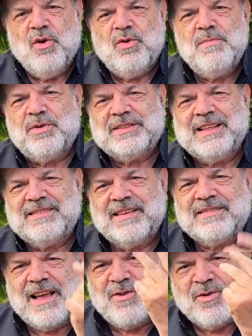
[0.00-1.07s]
Lo importante
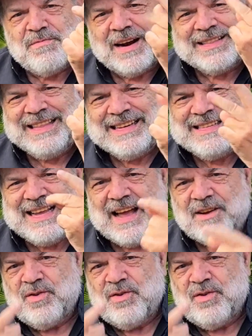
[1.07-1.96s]
es que con Marte es ya,